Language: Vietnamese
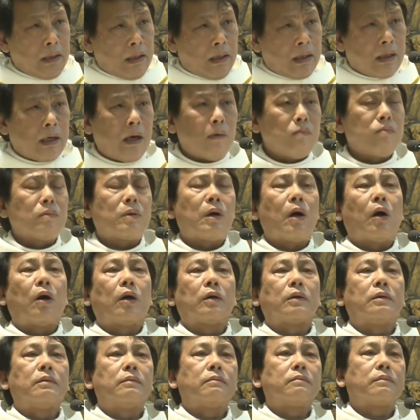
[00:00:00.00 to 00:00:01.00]
không
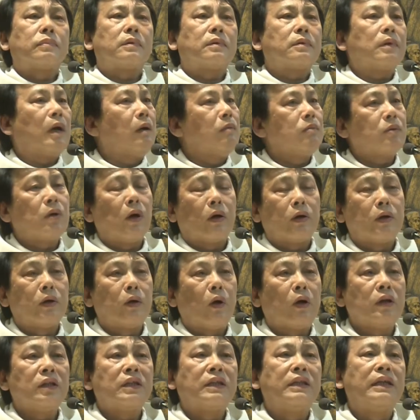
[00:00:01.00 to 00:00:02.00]
còn không còn
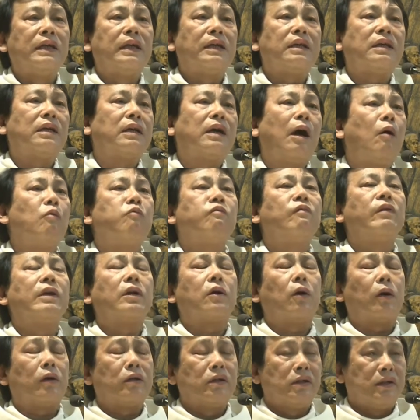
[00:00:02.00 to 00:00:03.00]
nói tiếng không với
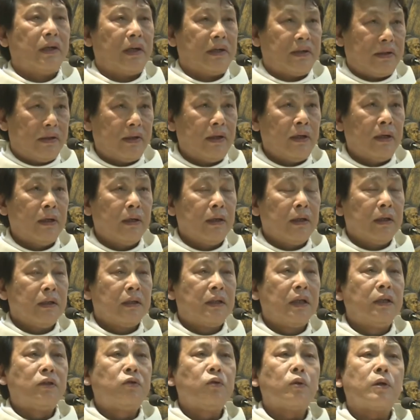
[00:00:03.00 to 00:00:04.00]
con người nữa.
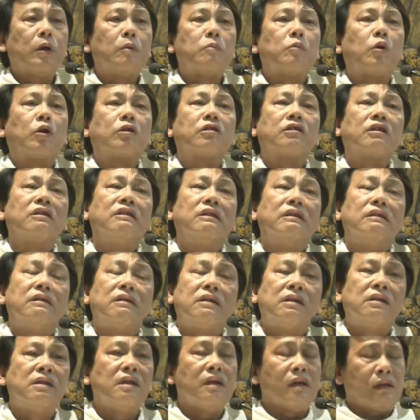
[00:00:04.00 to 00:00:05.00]
Thiên Chúa không còn
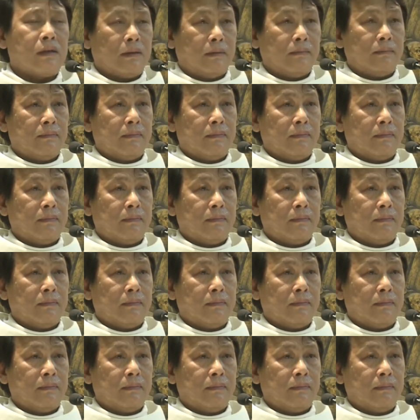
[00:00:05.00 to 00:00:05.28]
từ khước